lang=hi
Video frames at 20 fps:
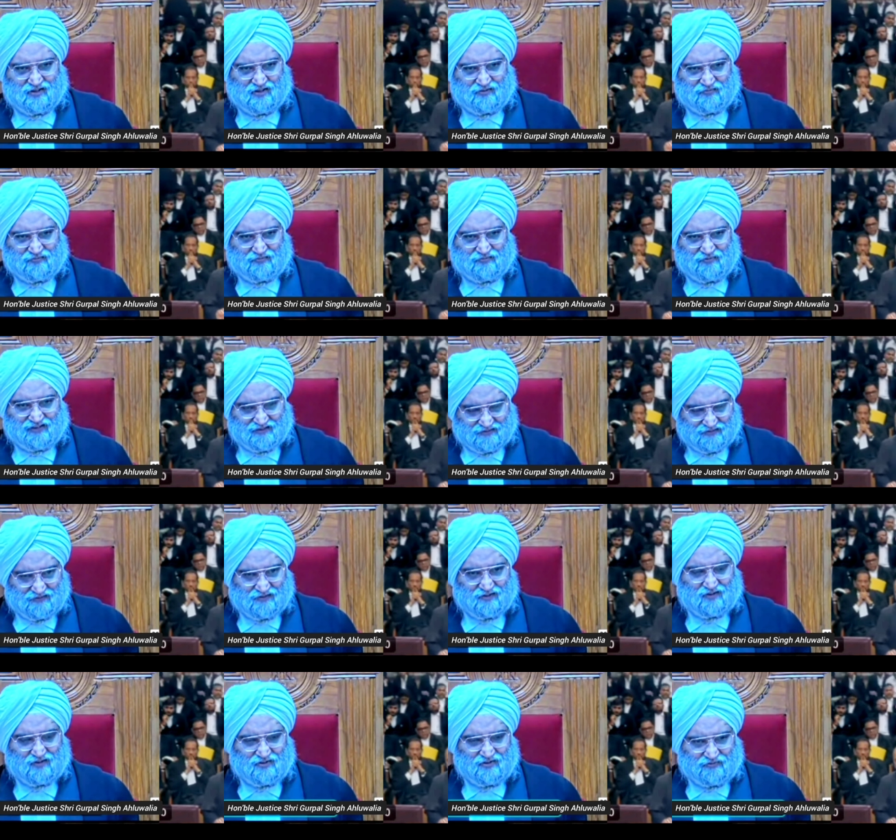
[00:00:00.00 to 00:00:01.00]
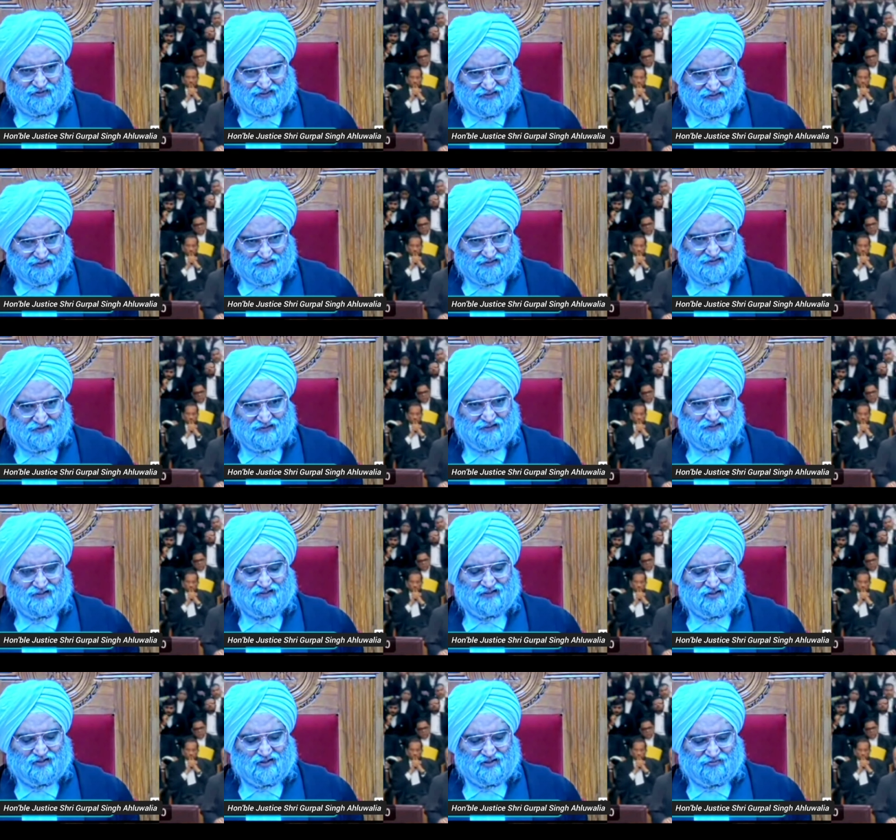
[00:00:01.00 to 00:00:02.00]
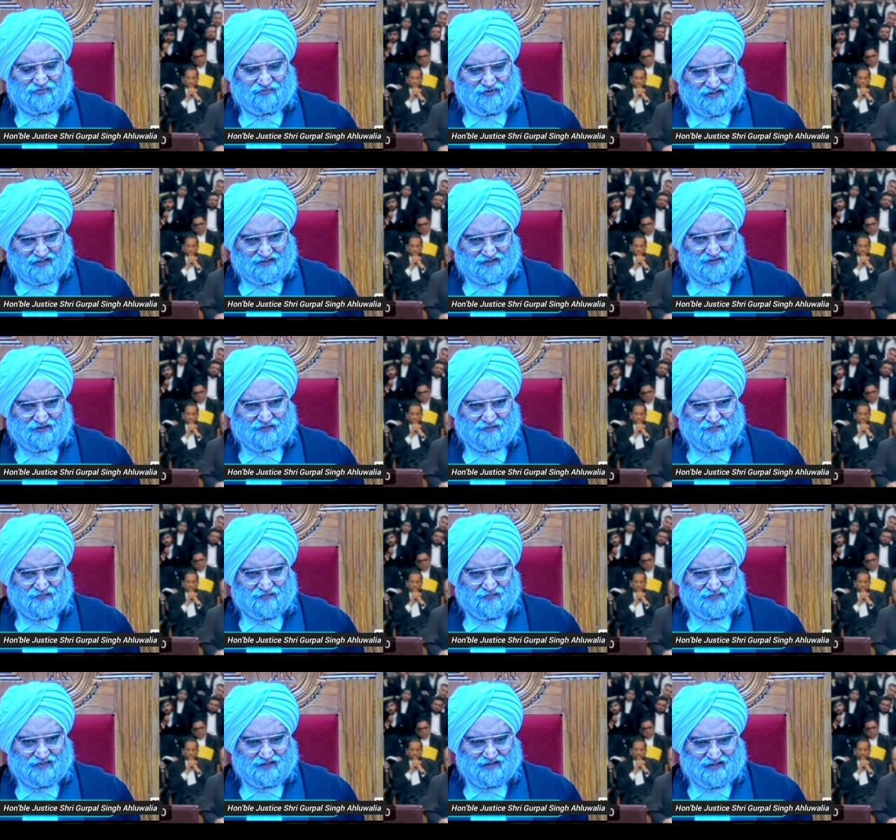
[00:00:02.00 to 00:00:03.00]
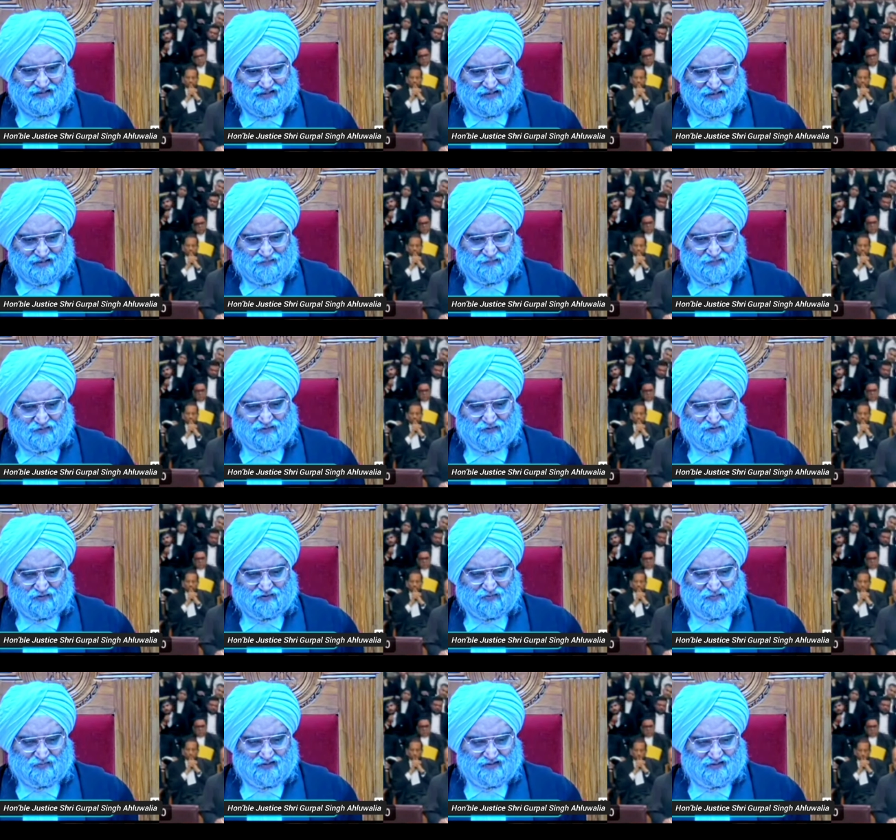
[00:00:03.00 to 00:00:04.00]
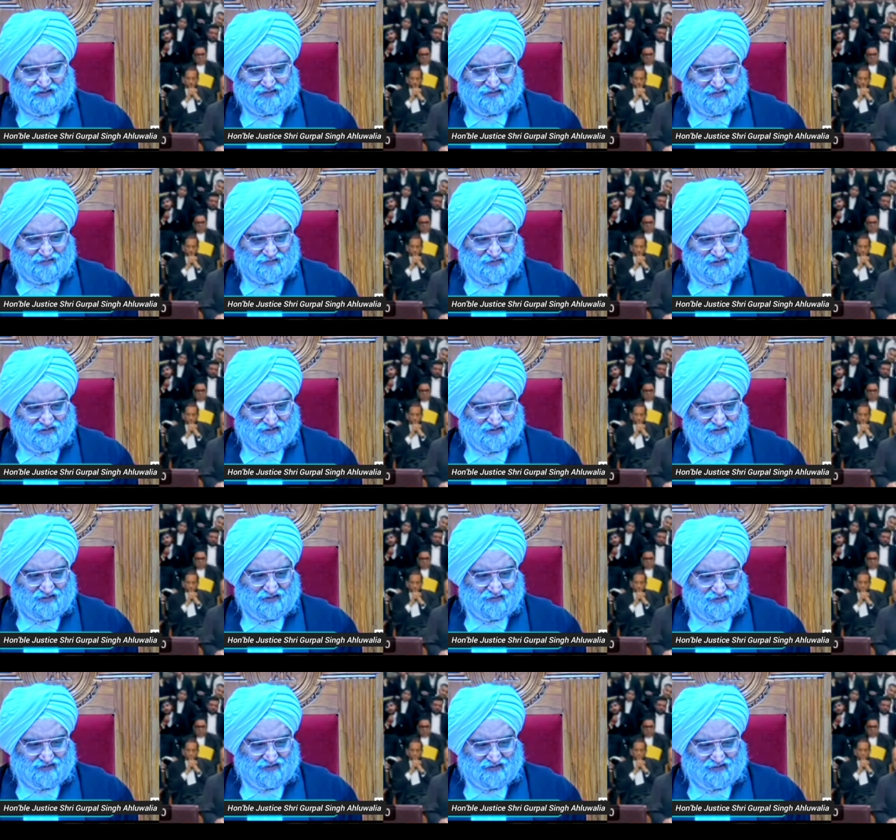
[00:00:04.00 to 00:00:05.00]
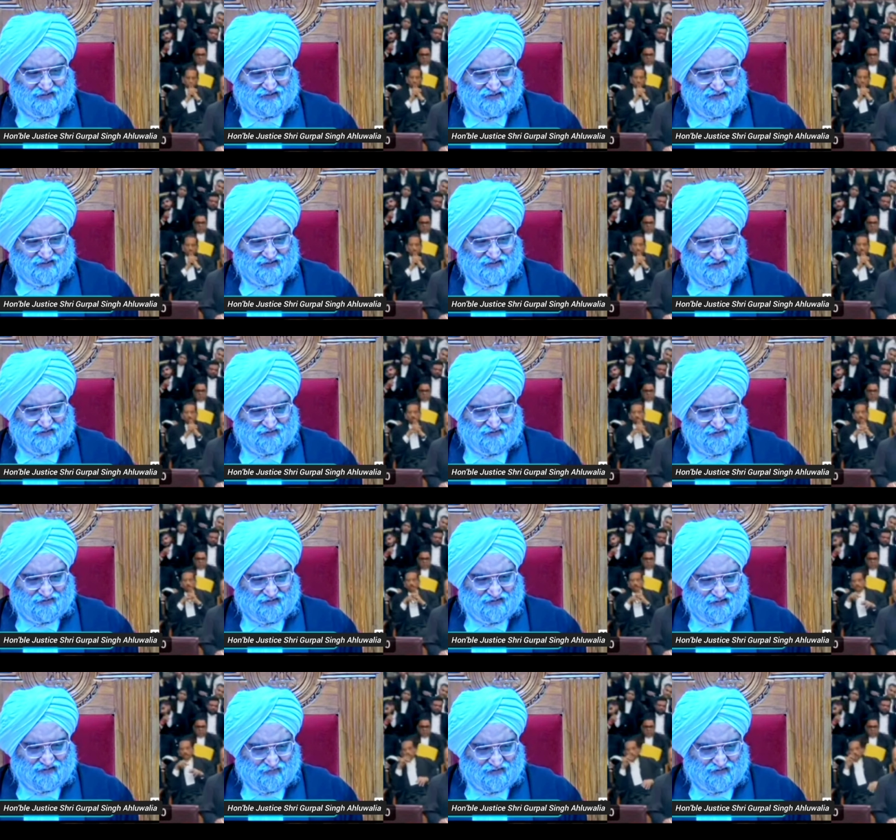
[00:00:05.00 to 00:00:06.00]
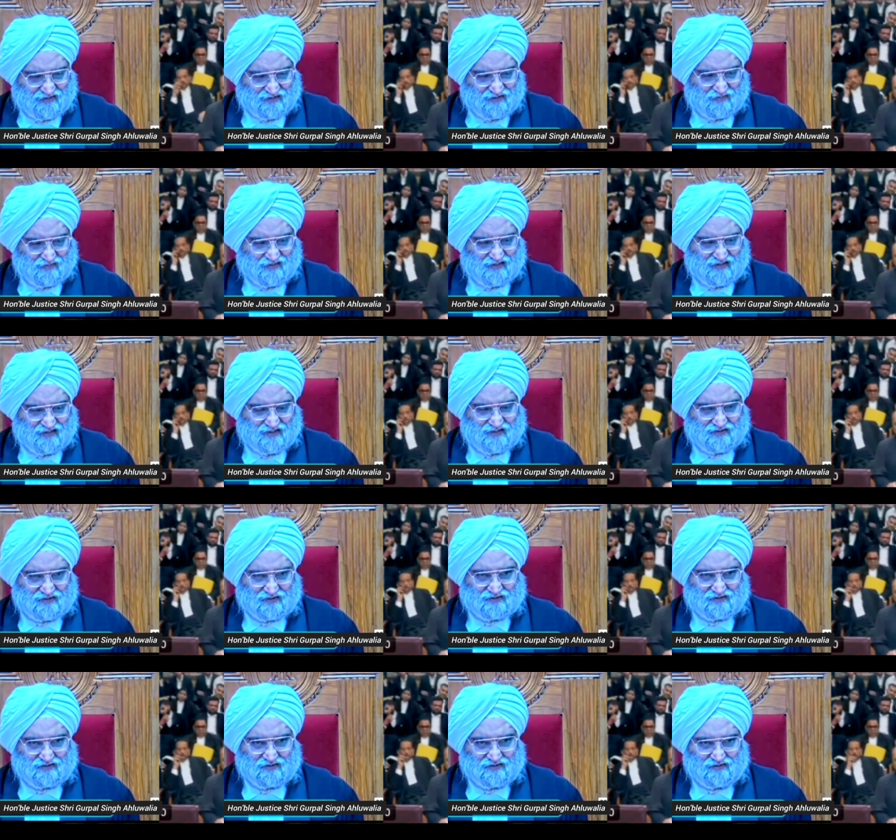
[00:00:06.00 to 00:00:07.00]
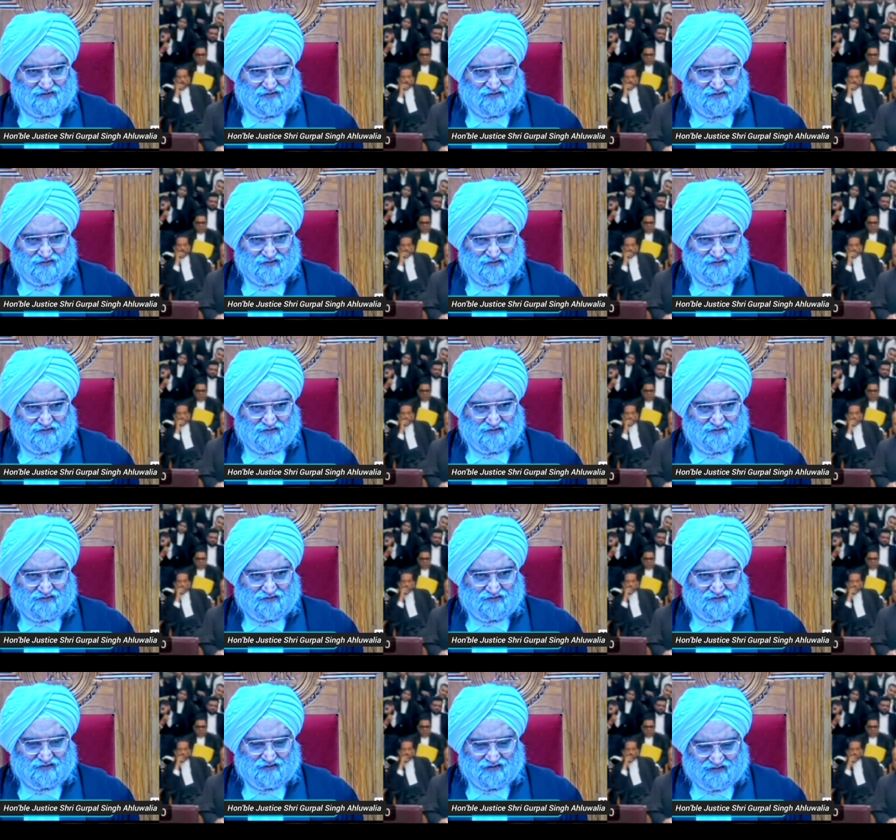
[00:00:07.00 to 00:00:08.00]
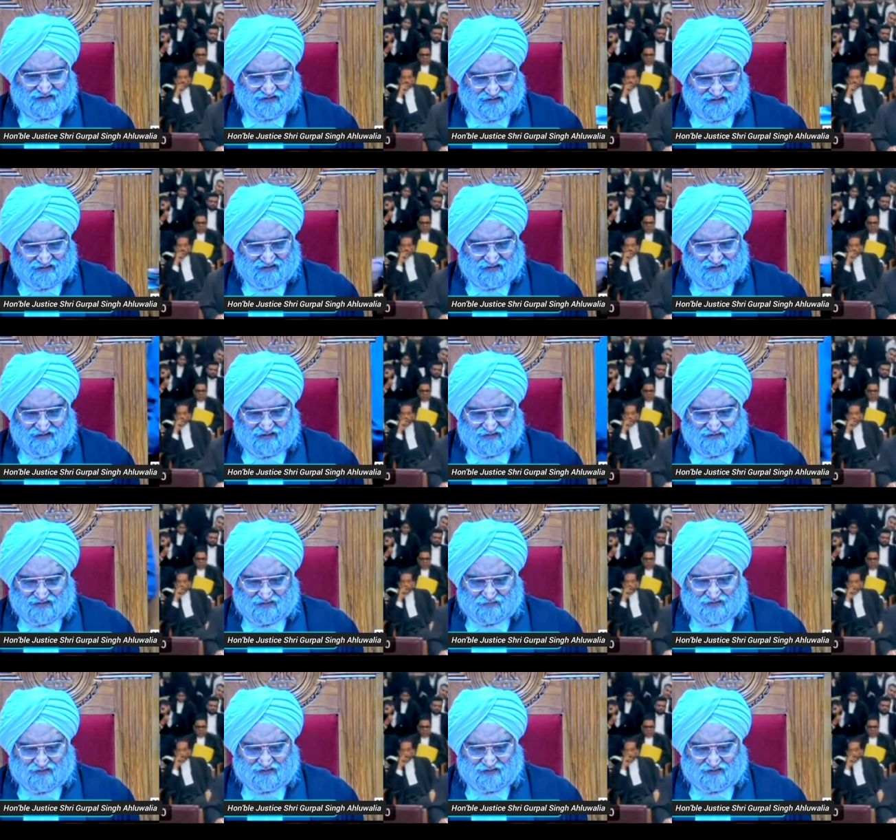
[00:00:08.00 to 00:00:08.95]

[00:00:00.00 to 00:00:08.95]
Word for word: और फिर और फिर और फिर आप उसमें एग्जामेशन की एप्लीकेशन या वेवर की एप्लीकेशन भी लगा सकते हैं लगाई थी क्या वहां पे